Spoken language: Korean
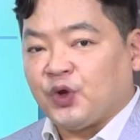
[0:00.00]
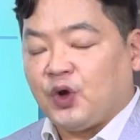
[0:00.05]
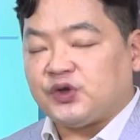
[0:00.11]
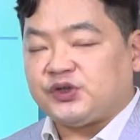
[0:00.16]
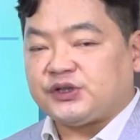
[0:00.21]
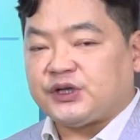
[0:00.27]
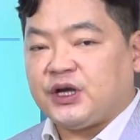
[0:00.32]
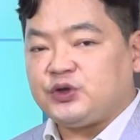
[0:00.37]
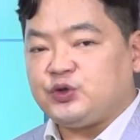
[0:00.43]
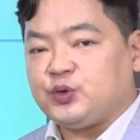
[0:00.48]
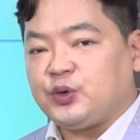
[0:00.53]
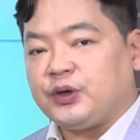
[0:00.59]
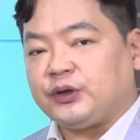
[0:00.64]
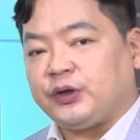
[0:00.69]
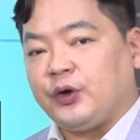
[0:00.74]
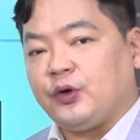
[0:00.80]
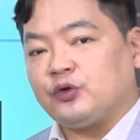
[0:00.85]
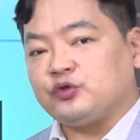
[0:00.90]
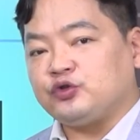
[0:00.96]
어, 시가총액
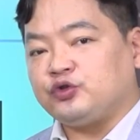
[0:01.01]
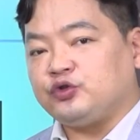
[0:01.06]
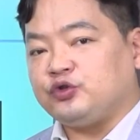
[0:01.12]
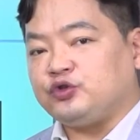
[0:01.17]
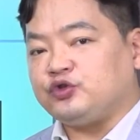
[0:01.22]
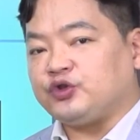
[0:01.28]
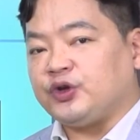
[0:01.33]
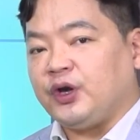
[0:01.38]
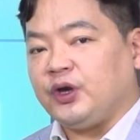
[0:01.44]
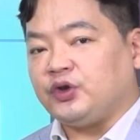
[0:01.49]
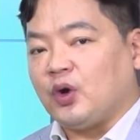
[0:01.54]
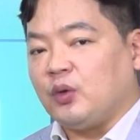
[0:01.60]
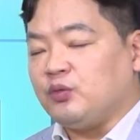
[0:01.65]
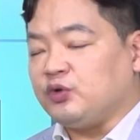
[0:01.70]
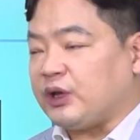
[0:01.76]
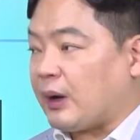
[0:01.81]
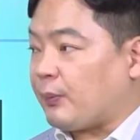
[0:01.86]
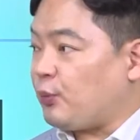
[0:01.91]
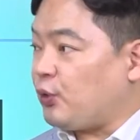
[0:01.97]
대형주들 중에
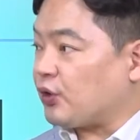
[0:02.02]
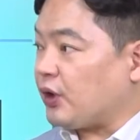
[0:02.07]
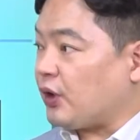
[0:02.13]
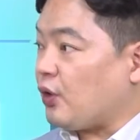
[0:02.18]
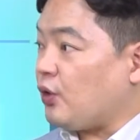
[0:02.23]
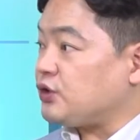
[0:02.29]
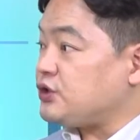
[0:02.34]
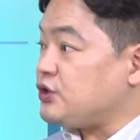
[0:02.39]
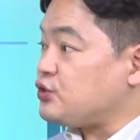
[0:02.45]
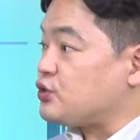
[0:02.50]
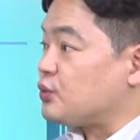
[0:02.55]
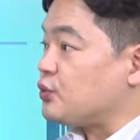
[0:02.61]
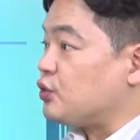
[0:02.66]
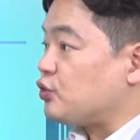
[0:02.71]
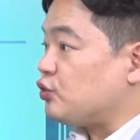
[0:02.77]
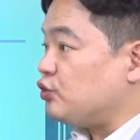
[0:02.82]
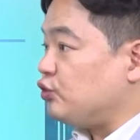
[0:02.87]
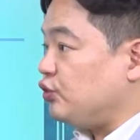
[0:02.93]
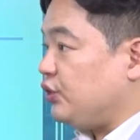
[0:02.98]
너무 낙폭이 커진
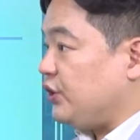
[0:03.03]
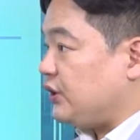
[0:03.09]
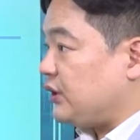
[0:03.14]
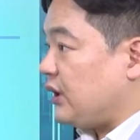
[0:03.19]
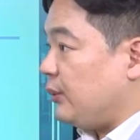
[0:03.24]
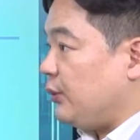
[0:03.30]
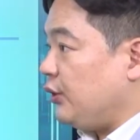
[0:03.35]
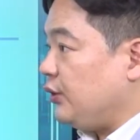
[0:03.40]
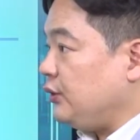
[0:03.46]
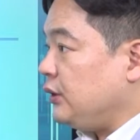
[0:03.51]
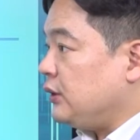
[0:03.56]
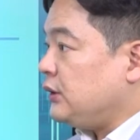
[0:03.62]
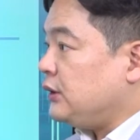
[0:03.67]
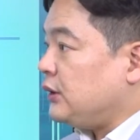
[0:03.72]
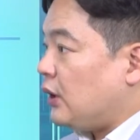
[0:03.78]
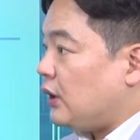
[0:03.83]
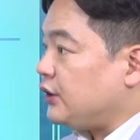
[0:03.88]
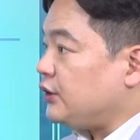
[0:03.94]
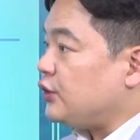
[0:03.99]
종목군들이 있다면 어,